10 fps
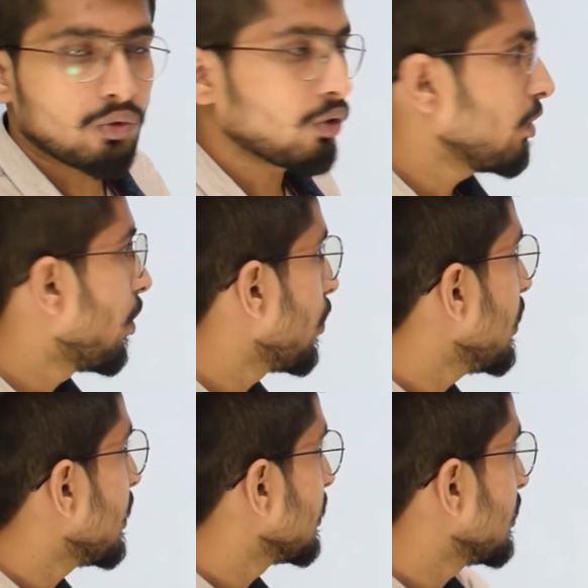क्योंकि दोनों
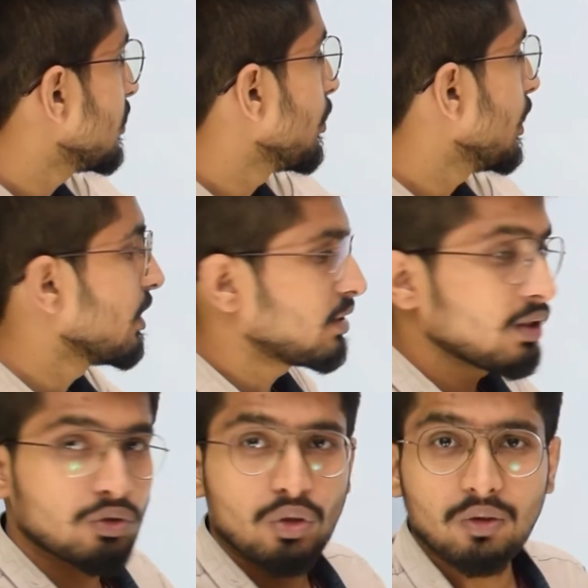ही केसेज में
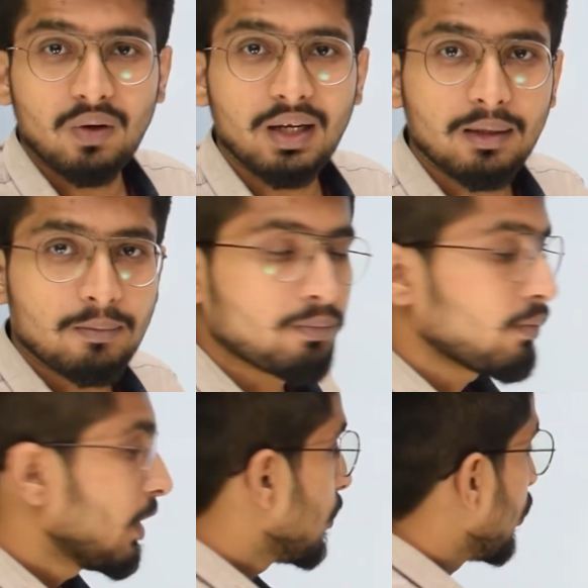डिस्टेंस तो इक्वल है
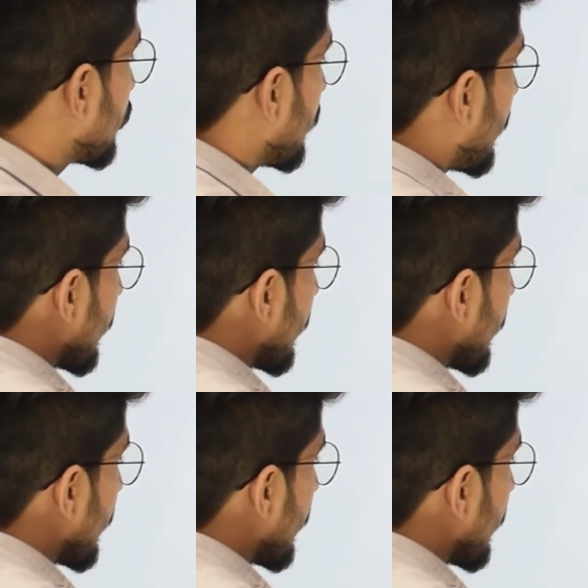तो इसको क्या